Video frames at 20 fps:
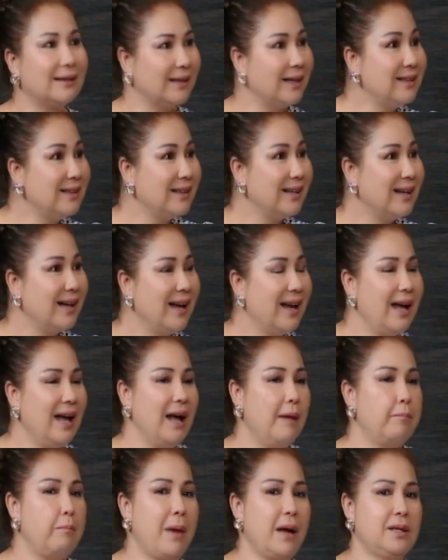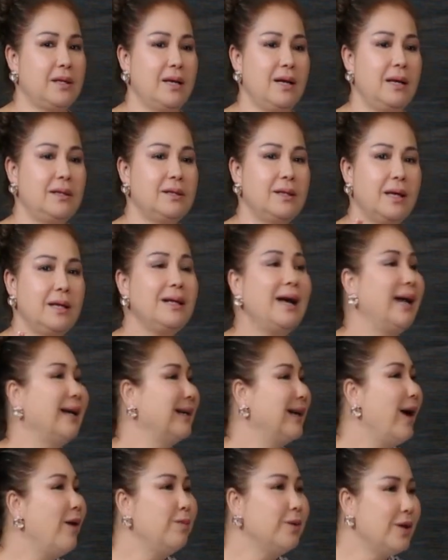là thích mà chị đã chỉ
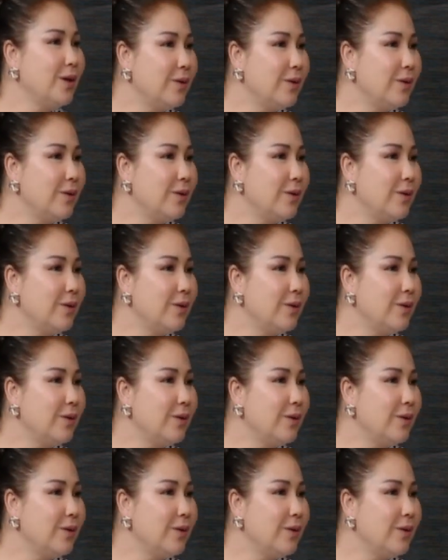thành công